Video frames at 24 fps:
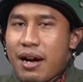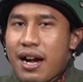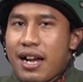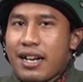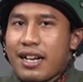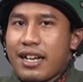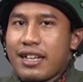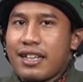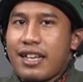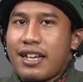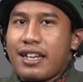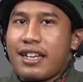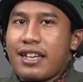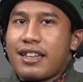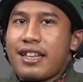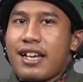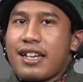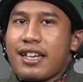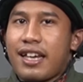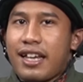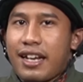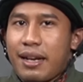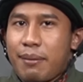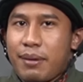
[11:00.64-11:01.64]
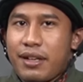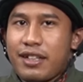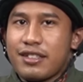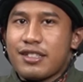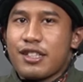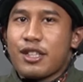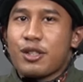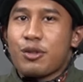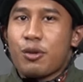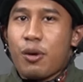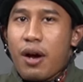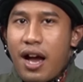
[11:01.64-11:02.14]
barang yang kita kirim ini
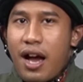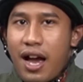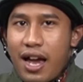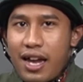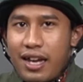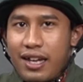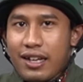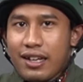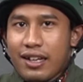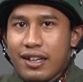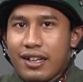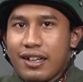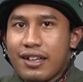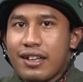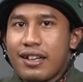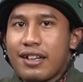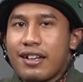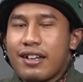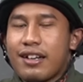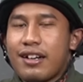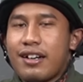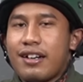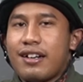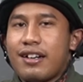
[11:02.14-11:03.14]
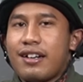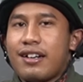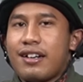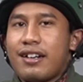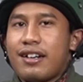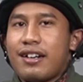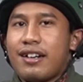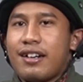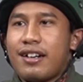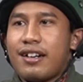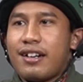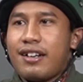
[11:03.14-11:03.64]
sesuai
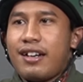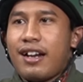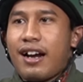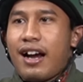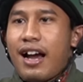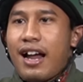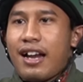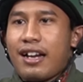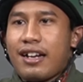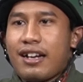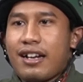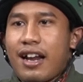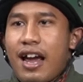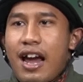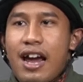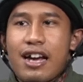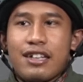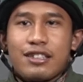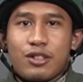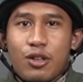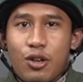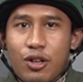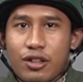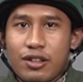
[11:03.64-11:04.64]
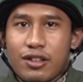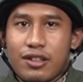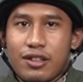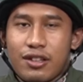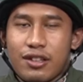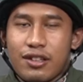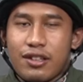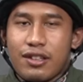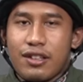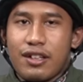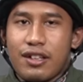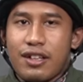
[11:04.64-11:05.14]
uh, dengan HS code
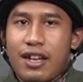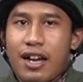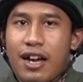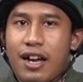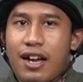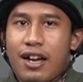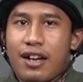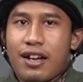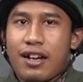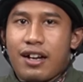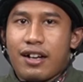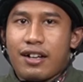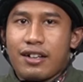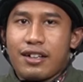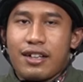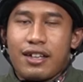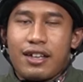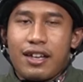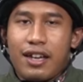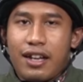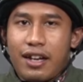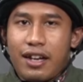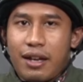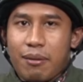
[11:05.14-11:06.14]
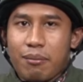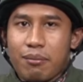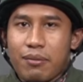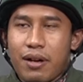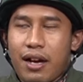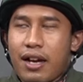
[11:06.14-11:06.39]
yang dikirim.